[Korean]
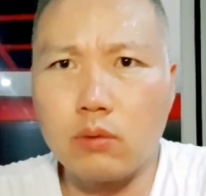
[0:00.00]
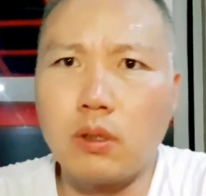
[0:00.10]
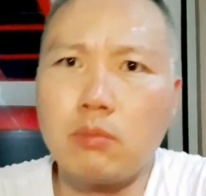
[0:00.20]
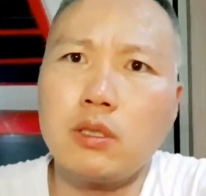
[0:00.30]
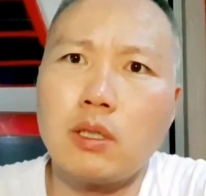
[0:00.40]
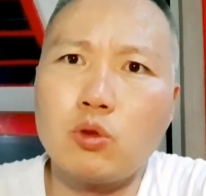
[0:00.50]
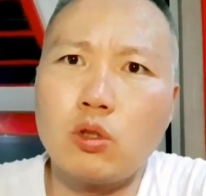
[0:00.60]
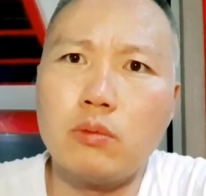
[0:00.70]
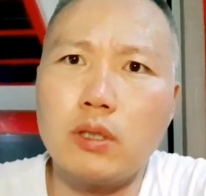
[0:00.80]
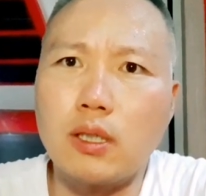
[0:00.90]
머머이
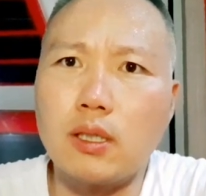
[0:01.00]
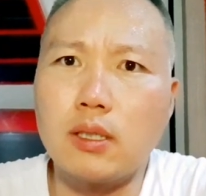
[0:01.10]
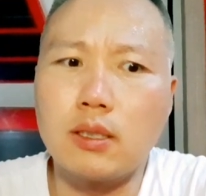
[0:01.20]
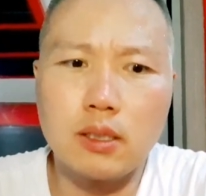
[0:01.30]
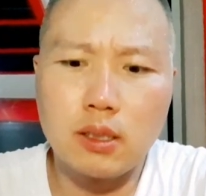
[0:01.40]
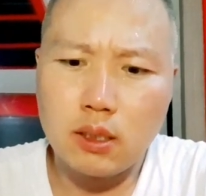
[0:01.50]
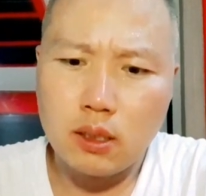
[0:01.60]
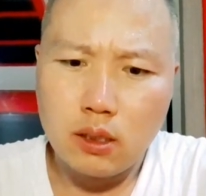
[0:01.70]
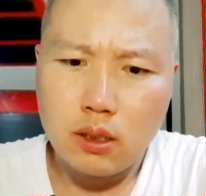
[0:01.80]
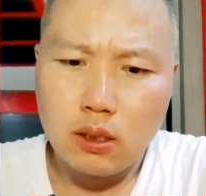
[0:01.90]
삼촌입니다.
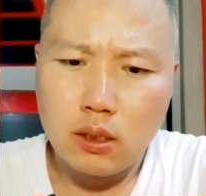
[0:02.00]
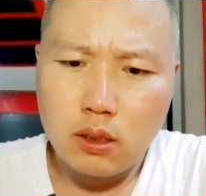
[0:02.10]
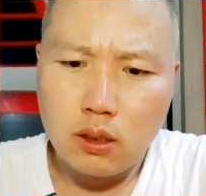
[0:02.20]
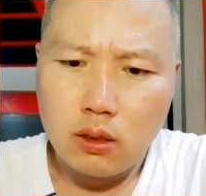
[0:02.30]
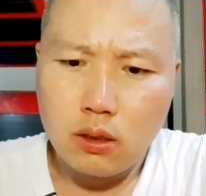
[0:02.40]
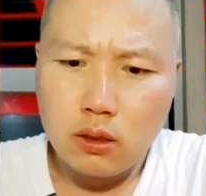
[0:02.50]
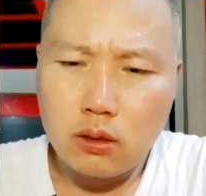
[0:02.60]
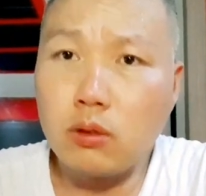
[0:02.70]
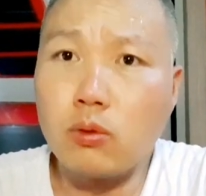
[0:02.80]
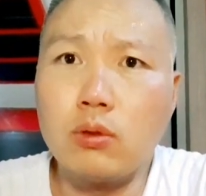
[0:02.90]

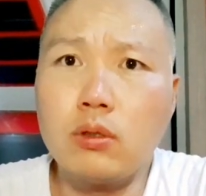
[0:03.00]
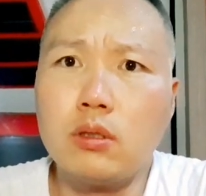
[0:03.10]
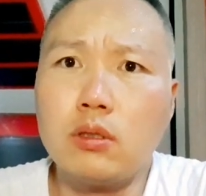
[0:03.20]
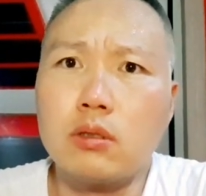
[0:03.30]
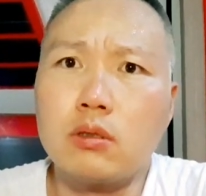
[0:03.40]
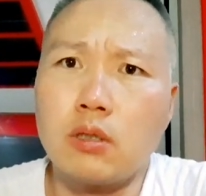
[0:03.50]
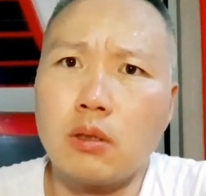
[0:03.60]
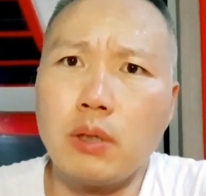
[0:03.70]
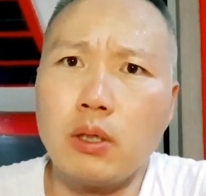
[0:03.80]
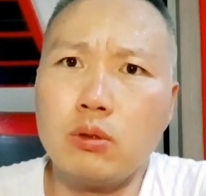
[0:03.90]
그 오늘
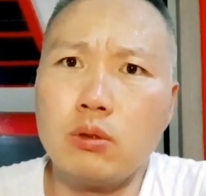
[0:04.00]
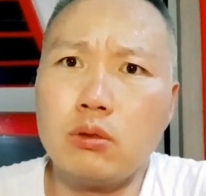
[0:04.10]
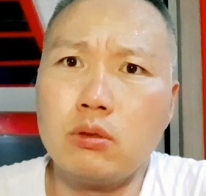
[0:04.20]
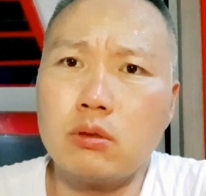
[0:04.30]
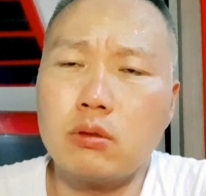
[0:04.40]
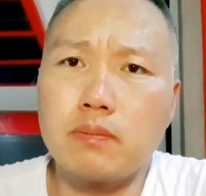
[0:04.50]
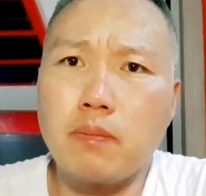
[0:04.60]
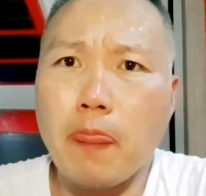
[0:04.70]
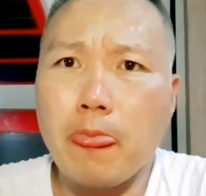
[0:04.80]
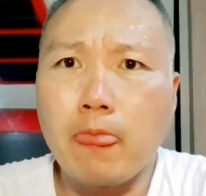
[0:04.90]
정배우
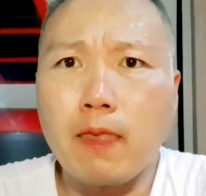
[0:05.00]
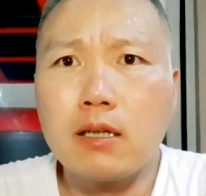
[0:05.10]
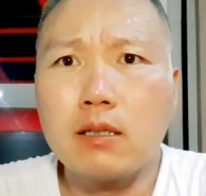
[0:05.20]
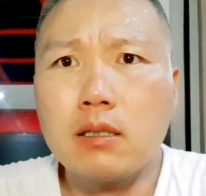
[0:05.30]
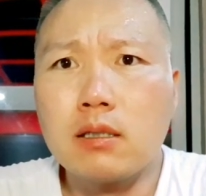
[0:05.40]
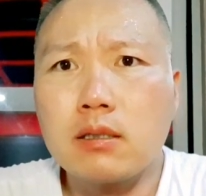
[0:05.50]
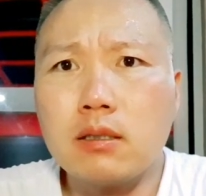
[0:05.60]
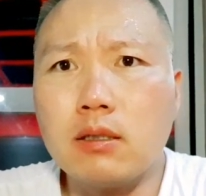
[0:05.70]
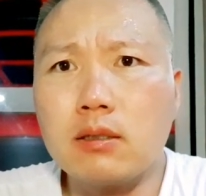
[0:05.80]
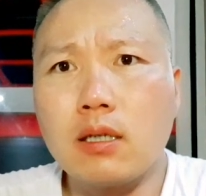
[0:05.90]
그
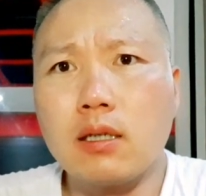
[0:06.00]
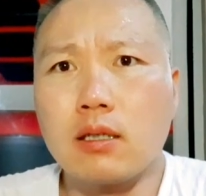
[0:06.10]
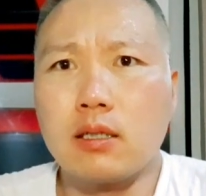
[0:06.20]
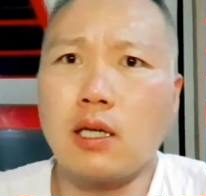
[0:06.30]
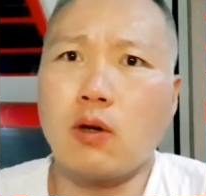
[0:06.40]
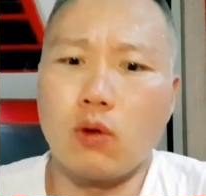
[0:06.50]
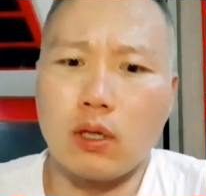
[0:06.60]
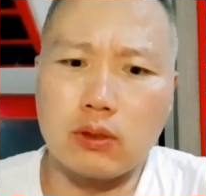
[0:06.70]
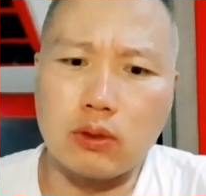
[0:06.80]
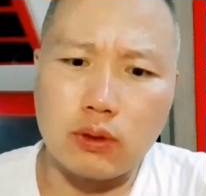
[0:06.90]
영상에 기사가
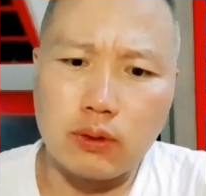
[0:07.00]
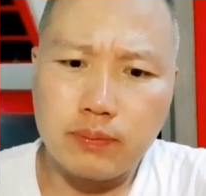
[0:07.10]
올라왔어요.